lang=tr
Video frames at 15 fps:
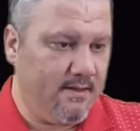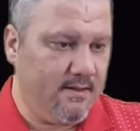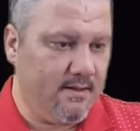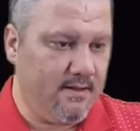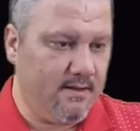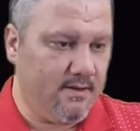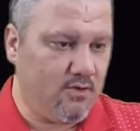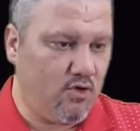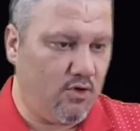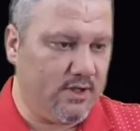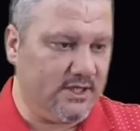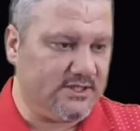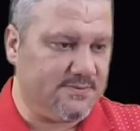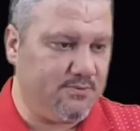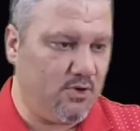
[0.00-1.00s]
e,
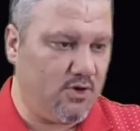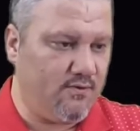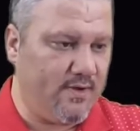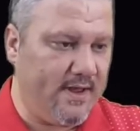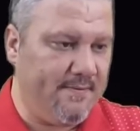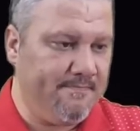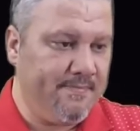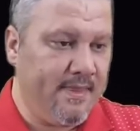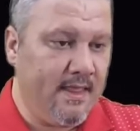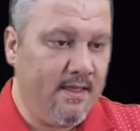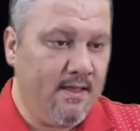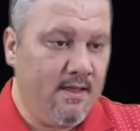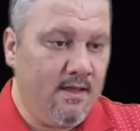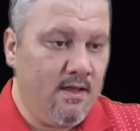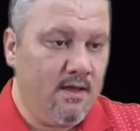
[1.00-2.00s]
Konyaspor ve
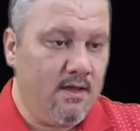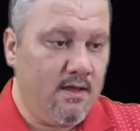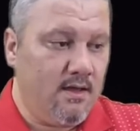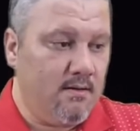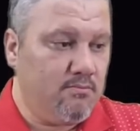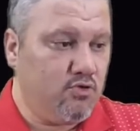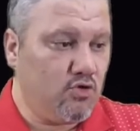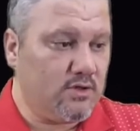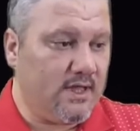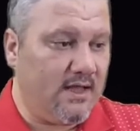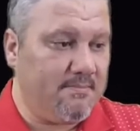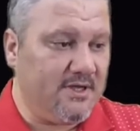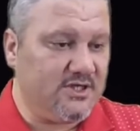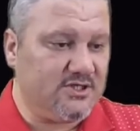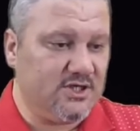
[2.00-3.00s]
e,
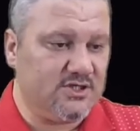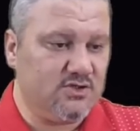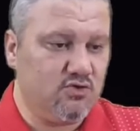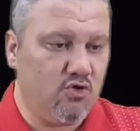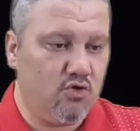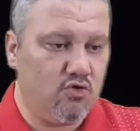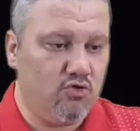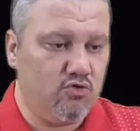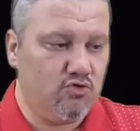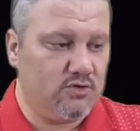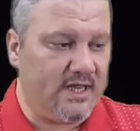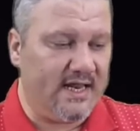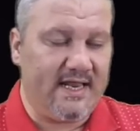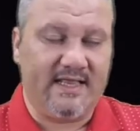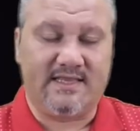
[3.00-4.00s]
burada Beşiktaş'ın
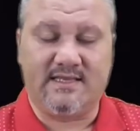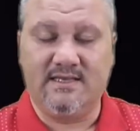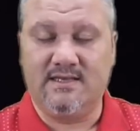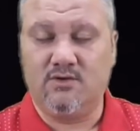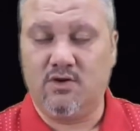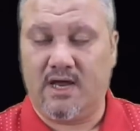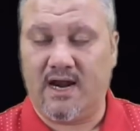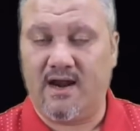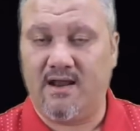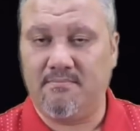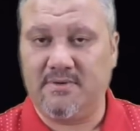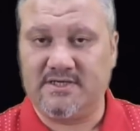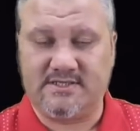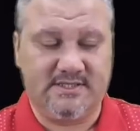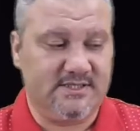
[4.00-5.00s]
yorgunluğundan et,
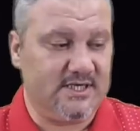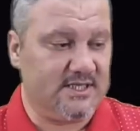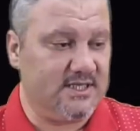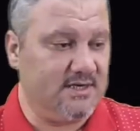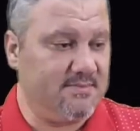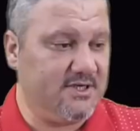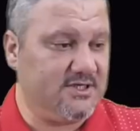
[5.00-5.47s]
yararlanmak isteyecektir.